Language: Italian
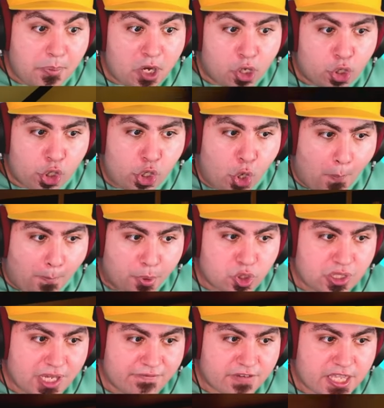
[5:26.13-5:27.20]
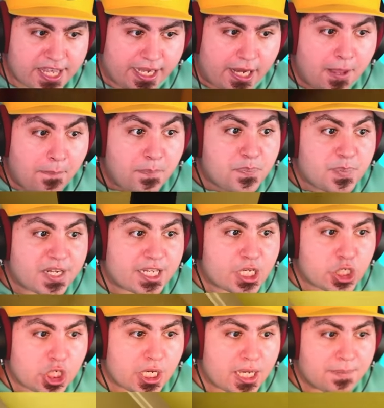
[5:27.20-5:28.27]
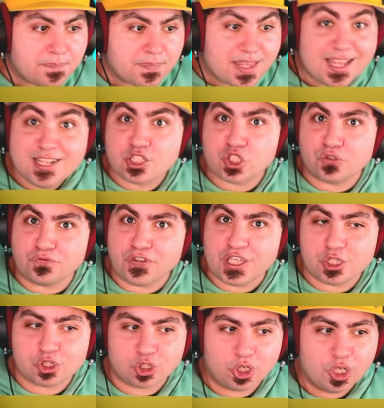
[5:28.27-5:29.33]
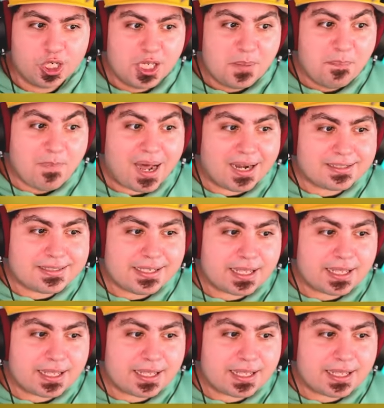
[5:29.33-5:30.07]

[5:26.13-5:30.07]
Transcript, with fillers: che però noi non possiamo vedere perché c'è il soffitto. Ma